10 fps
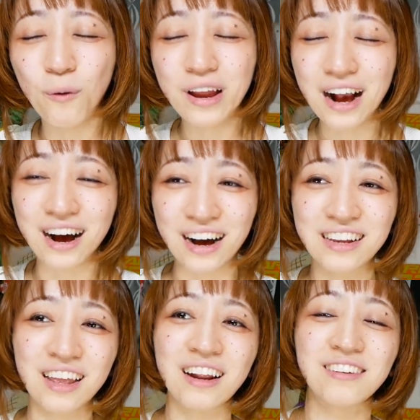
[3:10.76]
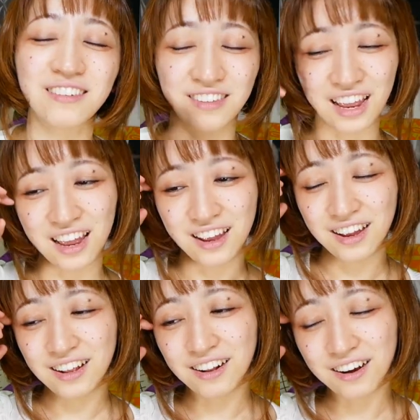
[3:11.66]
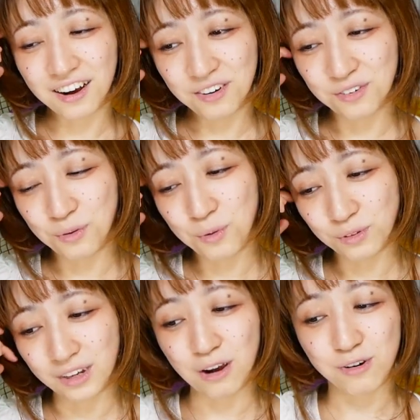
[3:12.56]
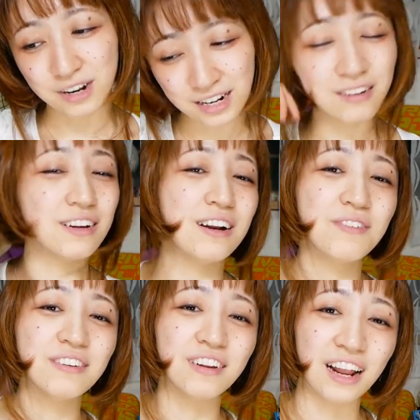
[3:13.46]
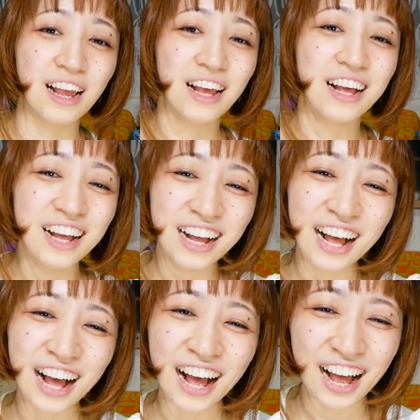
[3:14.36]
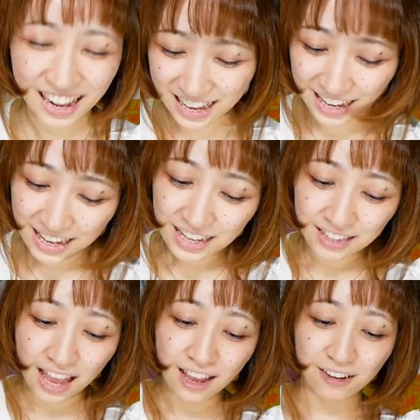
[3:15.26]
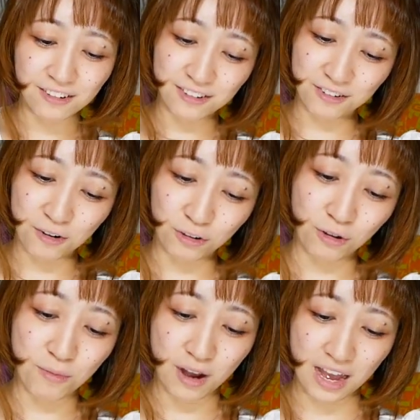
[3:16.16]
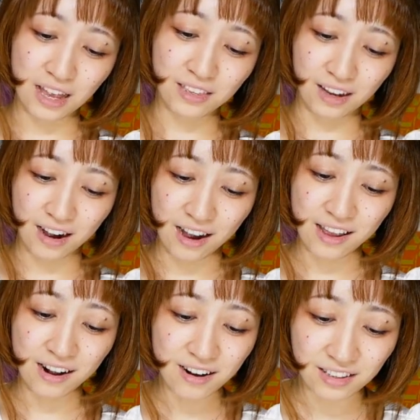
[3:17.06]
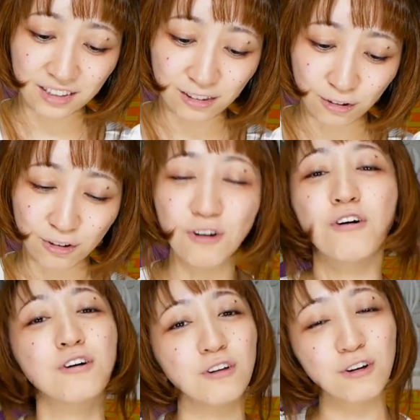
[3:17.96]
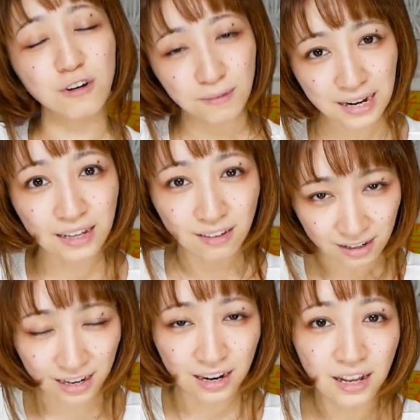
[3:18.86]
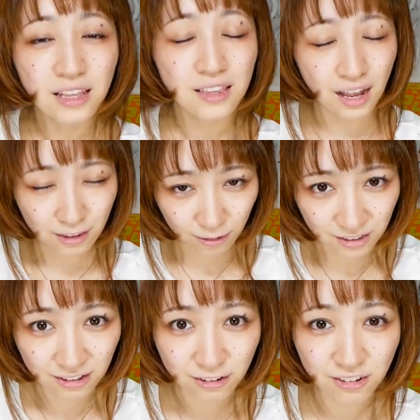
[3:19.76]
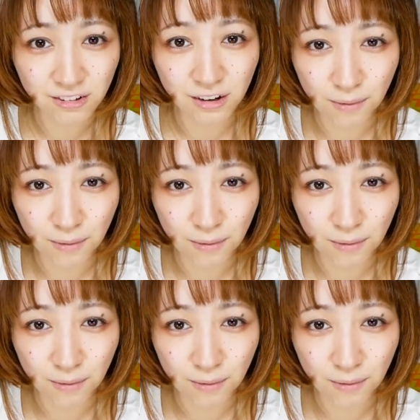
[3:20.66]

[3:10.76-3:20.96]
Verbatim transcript: 親が飽きたらしくてなんかお小遣いをくれなくなりますねっていうこともあって買えなかったそのヨークの首飾りなんと20周